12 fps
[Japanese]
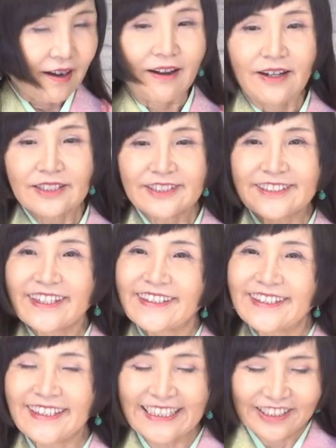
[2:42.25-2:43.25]
はいじゃあ
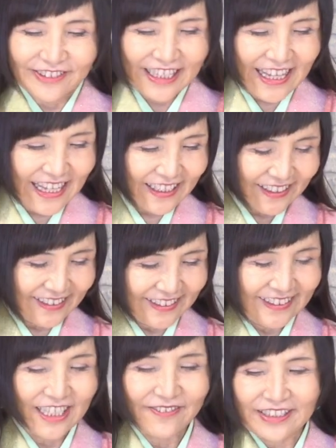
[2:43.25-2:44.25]
切れたので
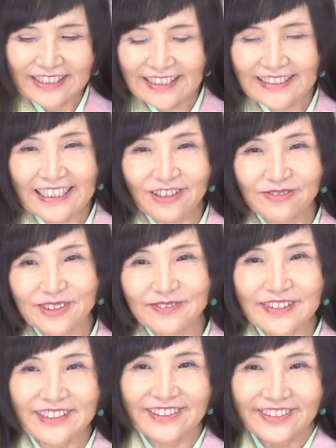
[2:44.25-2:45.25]
鍋に入れたいと思い
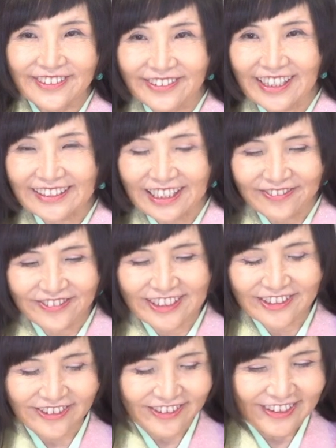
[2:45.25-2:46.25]
ますほらたっぷ
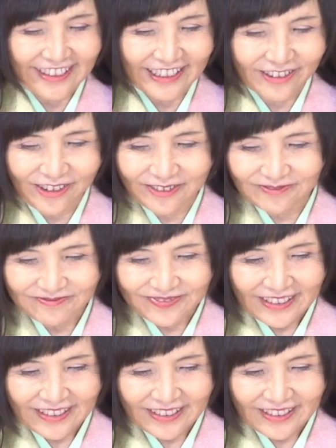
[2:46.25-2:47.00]
りのレンコン